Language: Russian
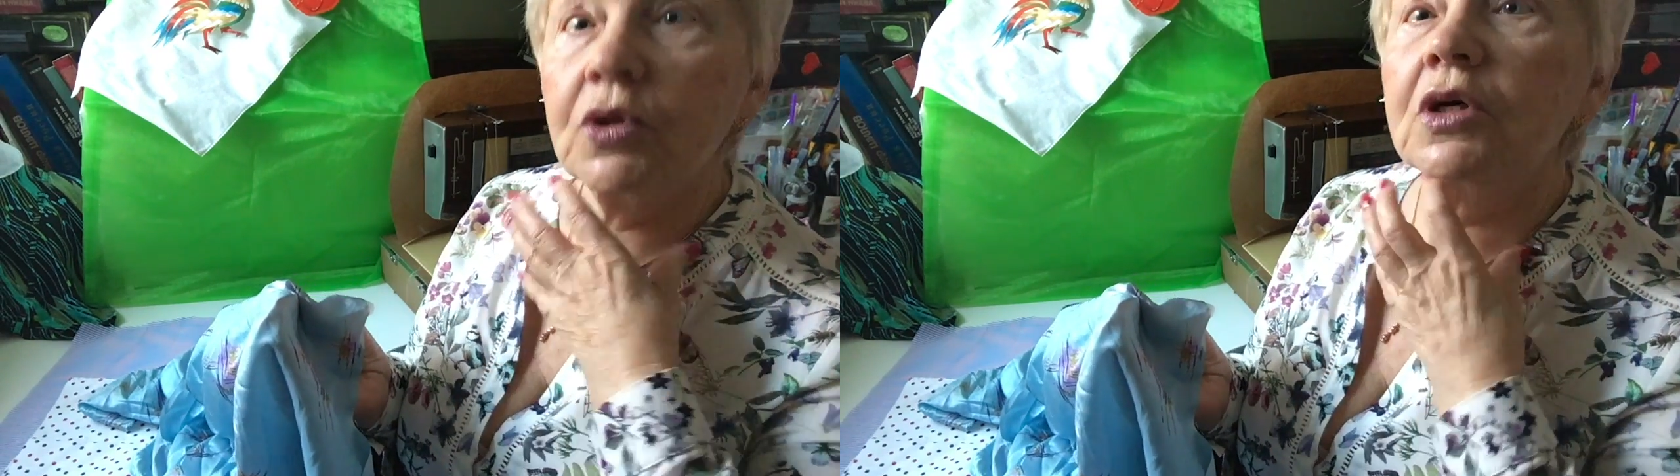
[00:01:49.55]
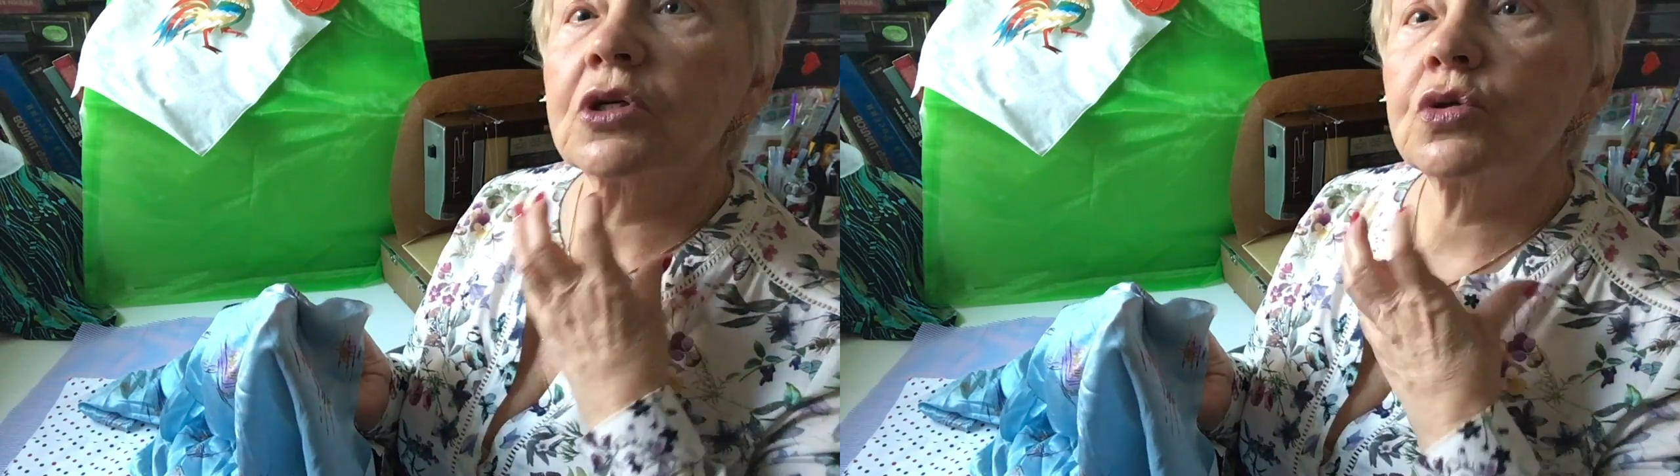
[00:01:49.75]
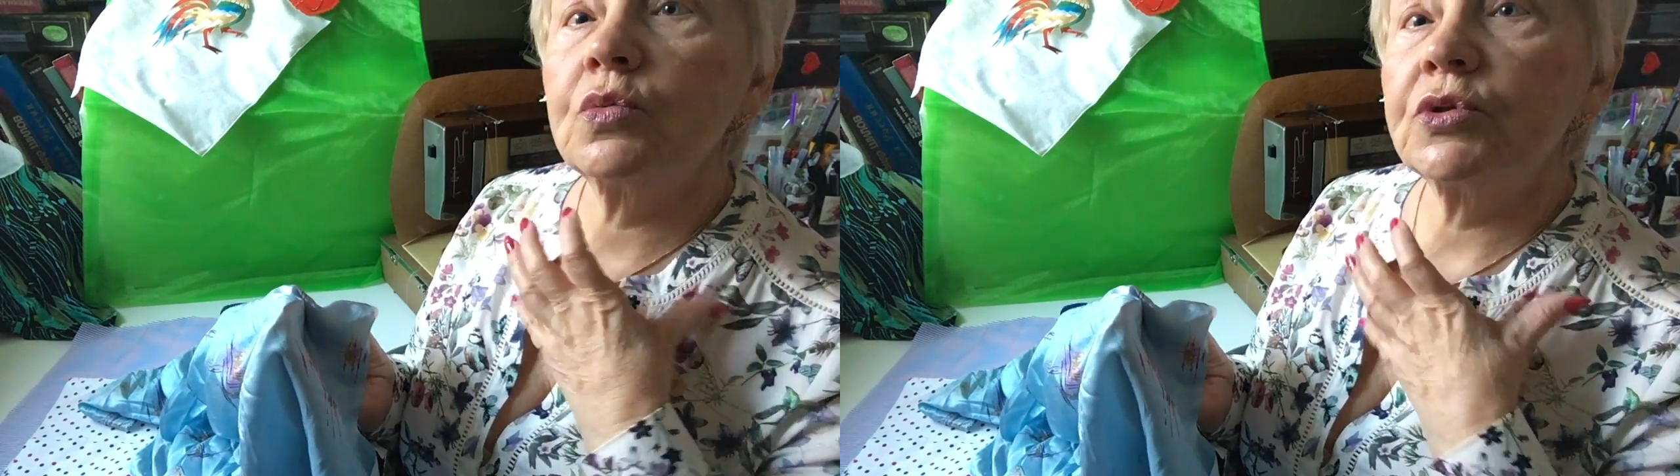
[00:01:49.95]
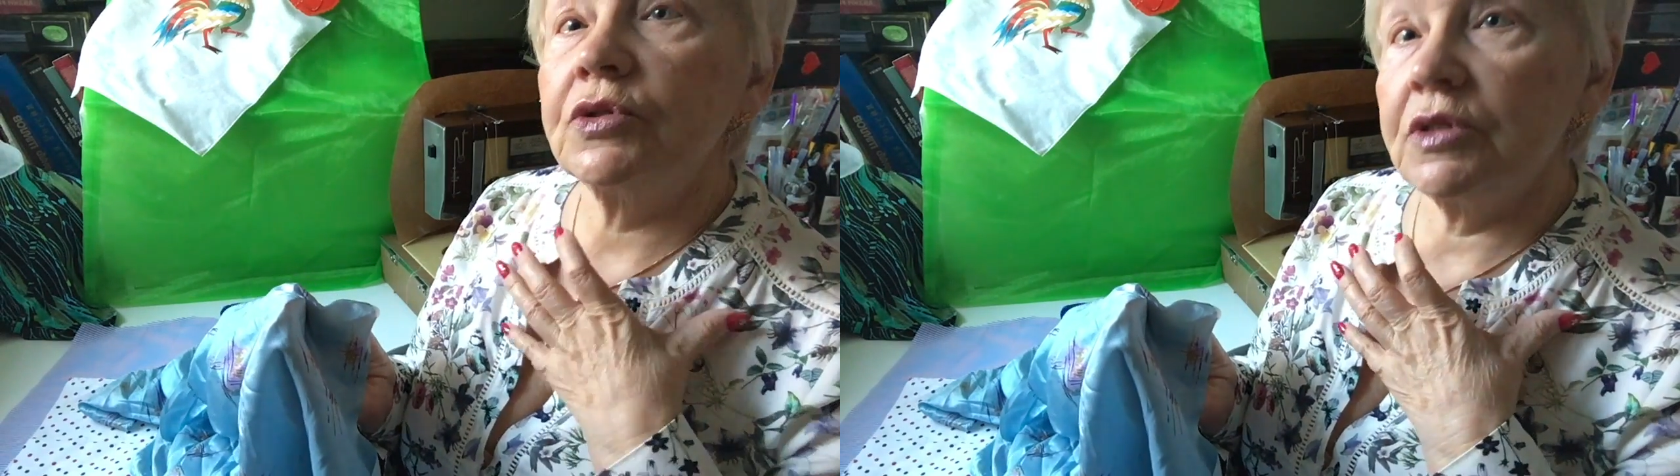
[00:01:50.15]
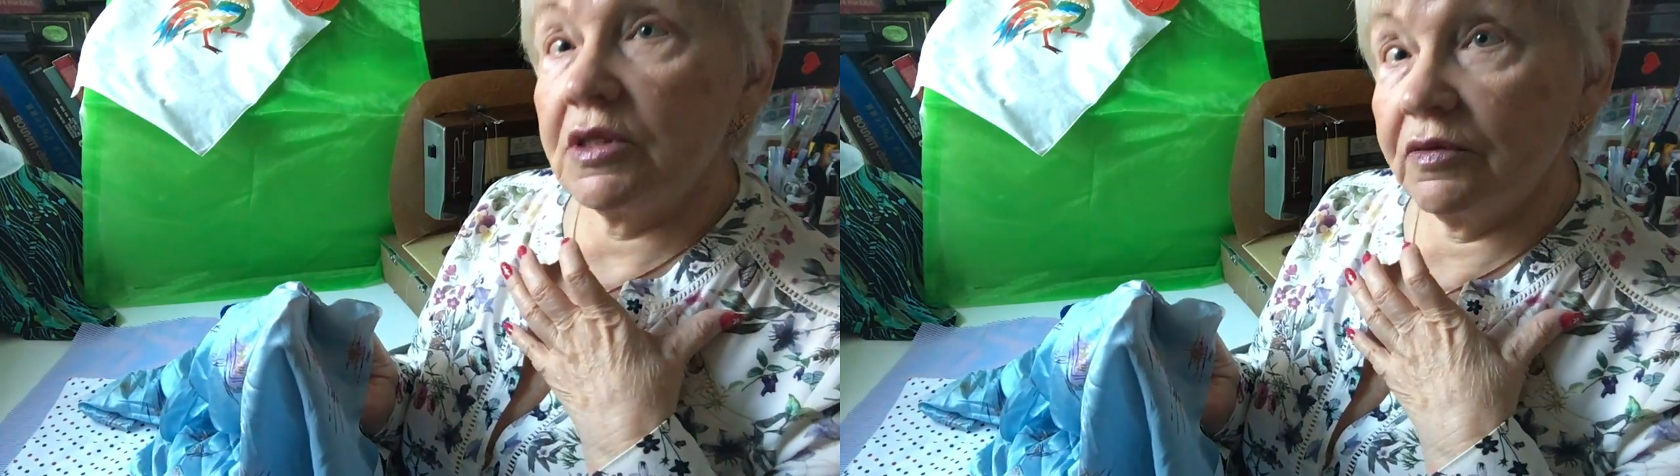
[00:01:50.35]
и хорошо
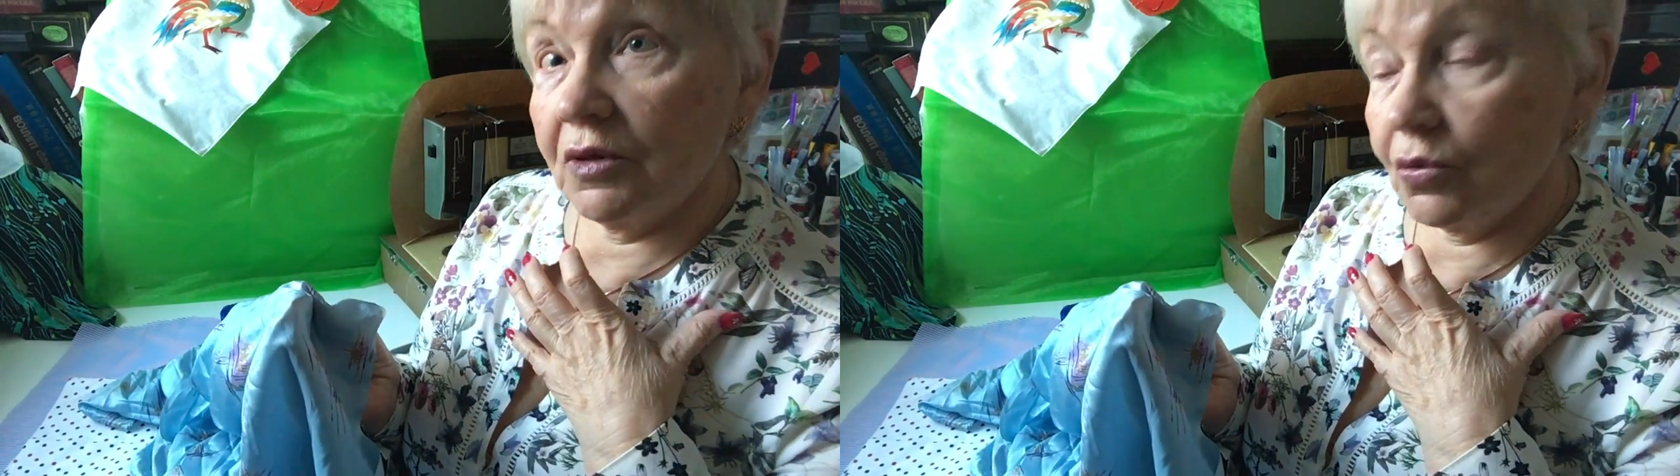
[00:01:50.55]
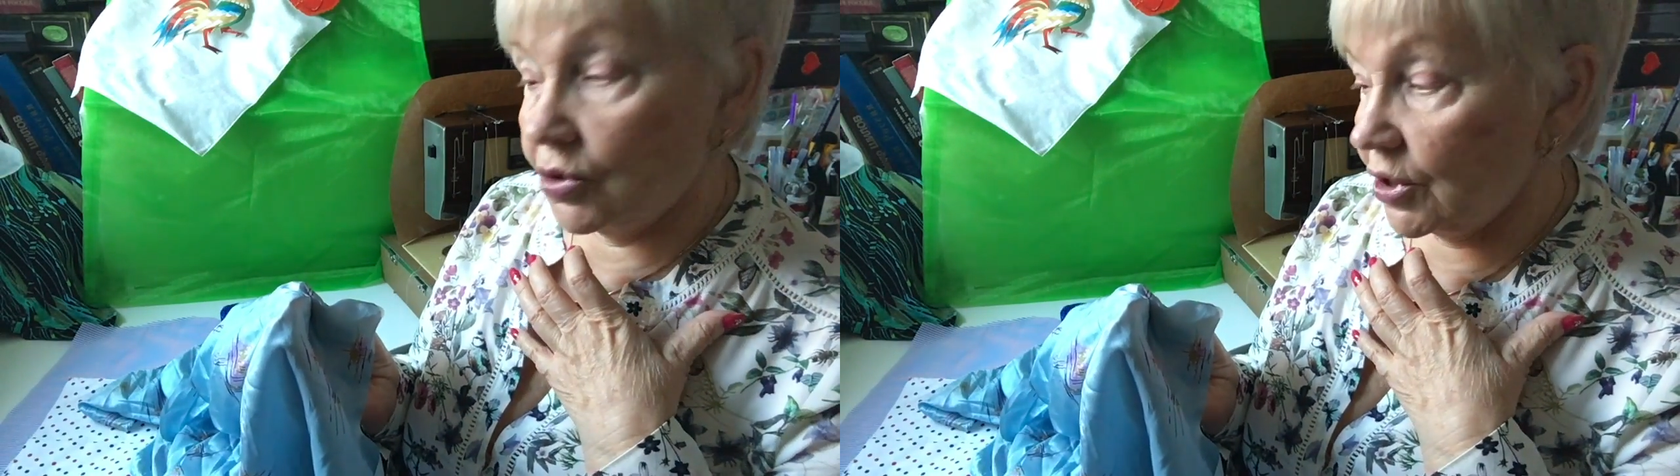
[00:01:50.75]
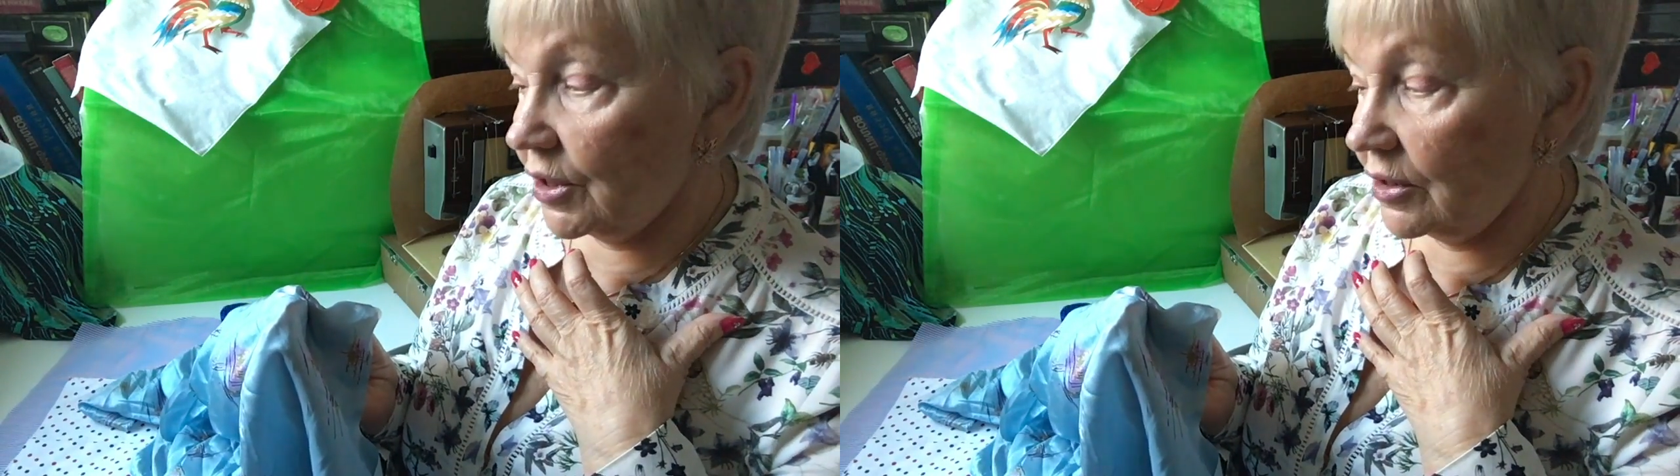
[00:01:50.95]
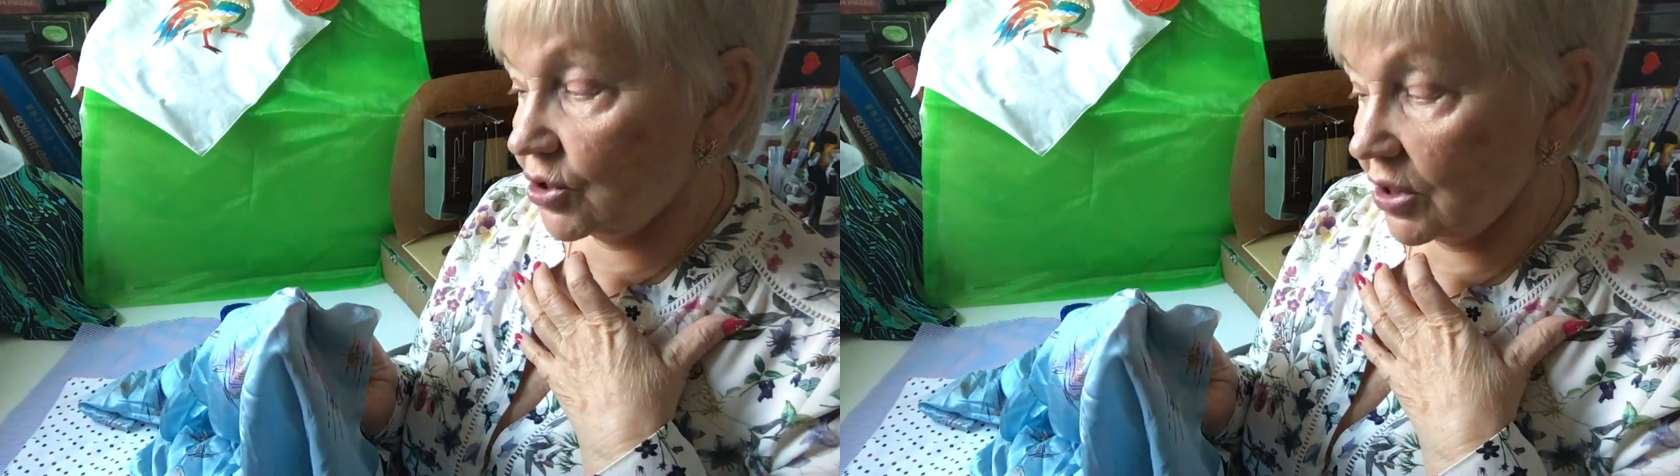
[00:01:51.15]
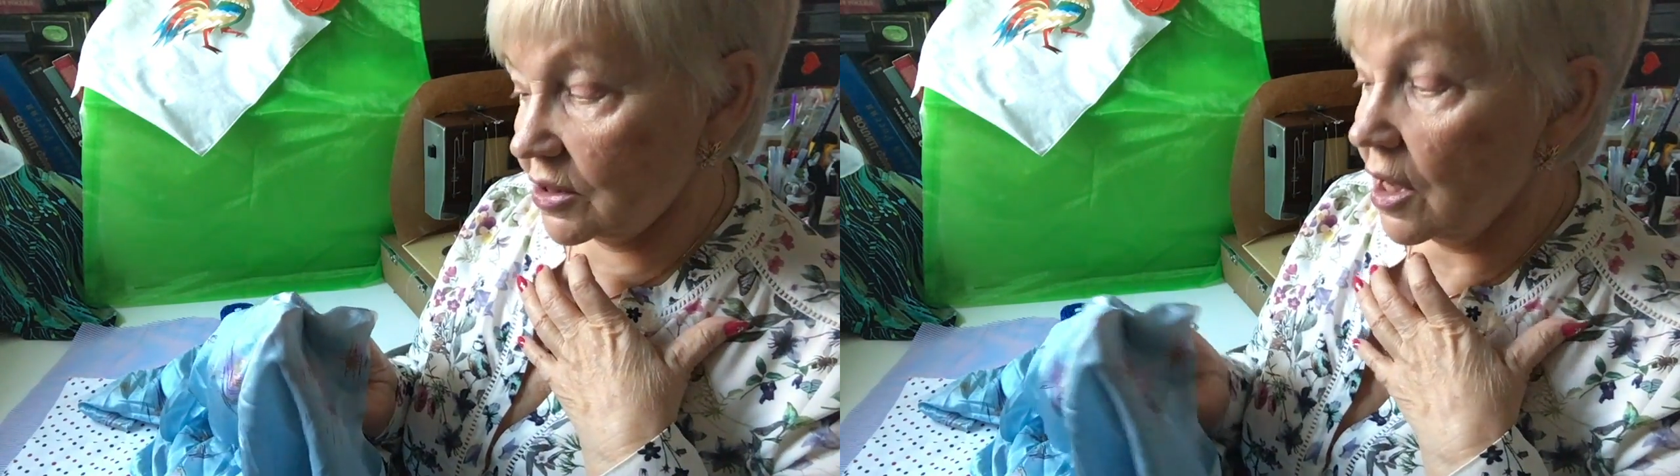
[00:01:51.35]
будет здесь вокруг шеи
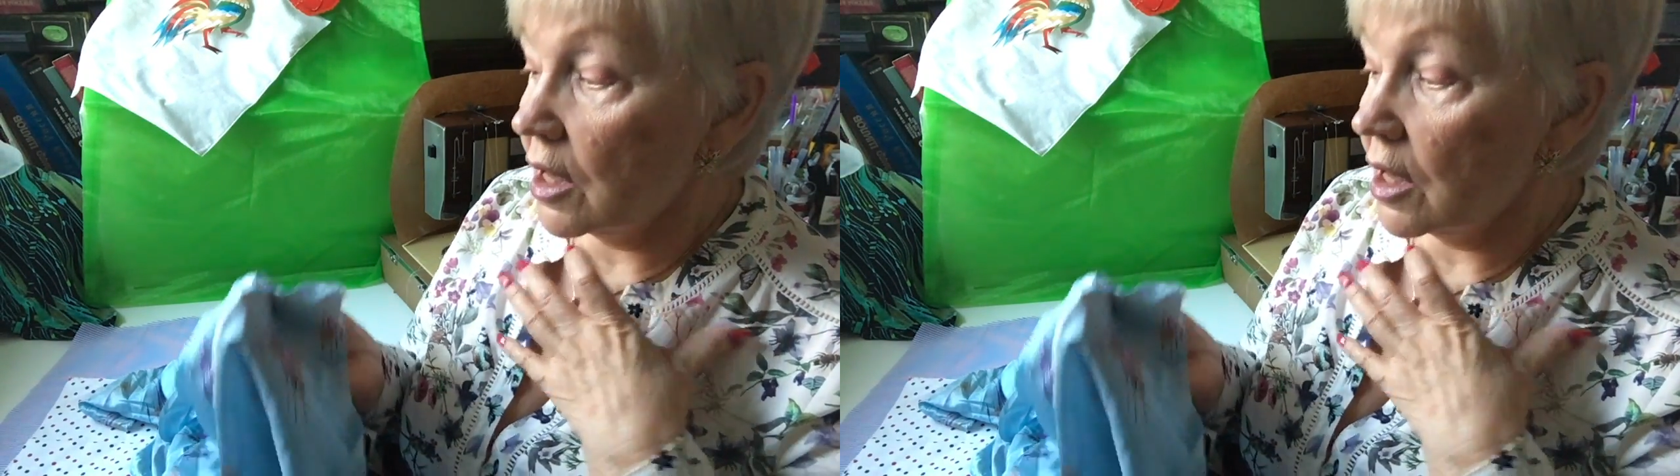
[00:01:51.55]
лежать.